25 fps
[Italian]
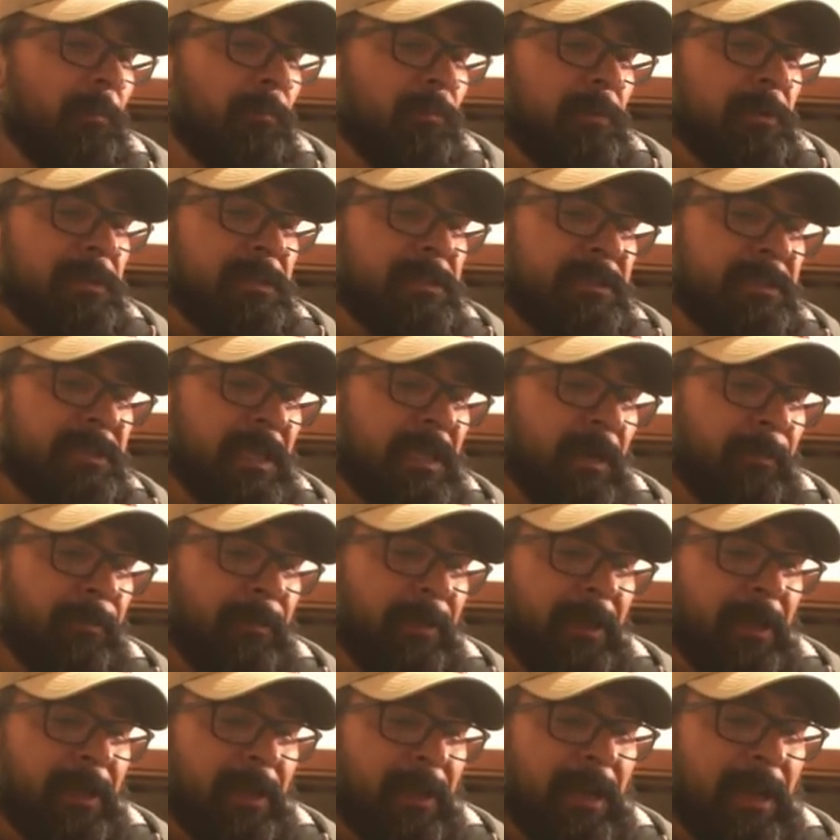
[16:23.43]
polizia
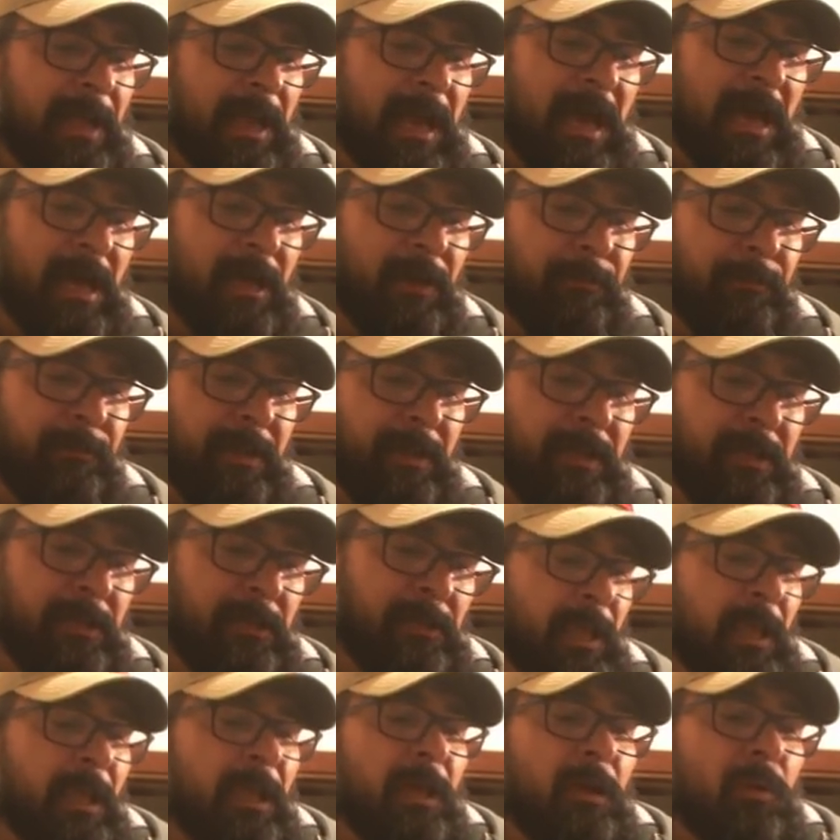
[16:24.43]
per le armi
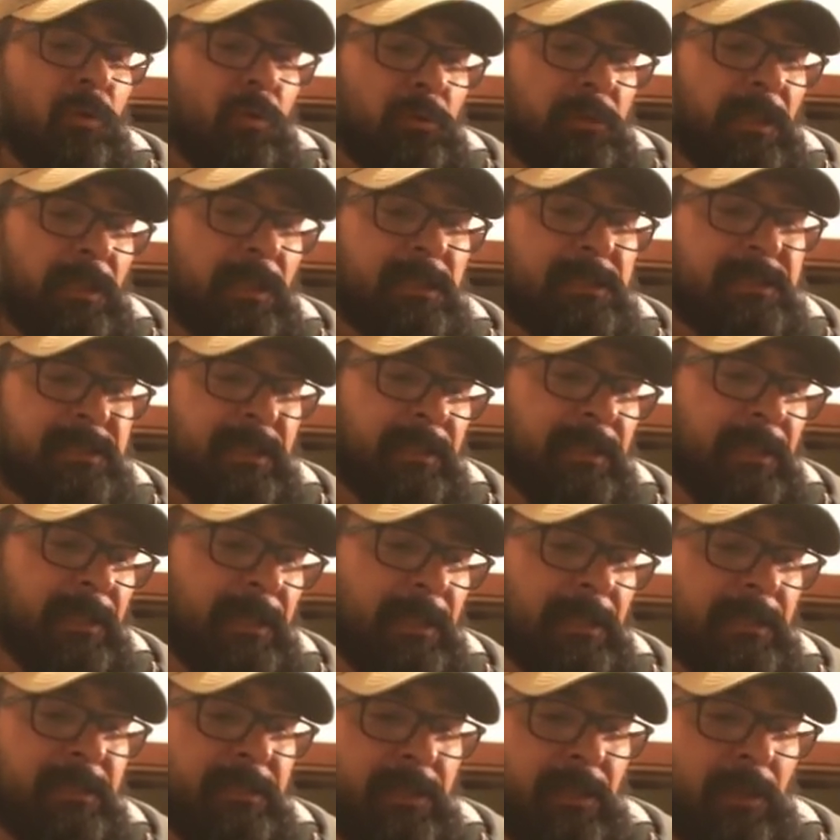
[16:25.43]
utilizzate
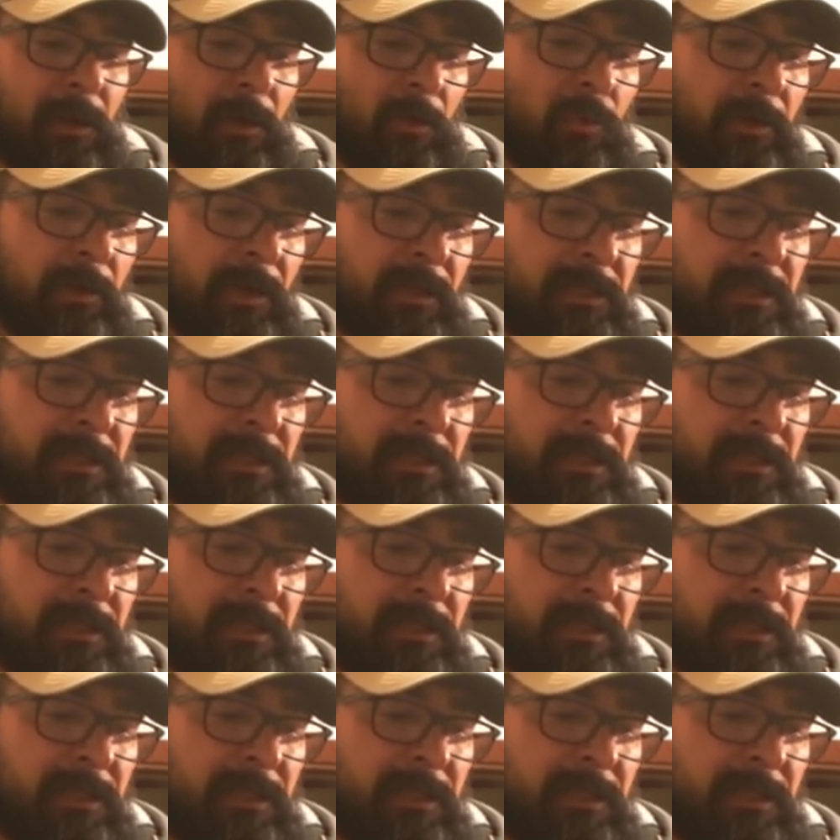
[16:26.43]
nel tiro a lunga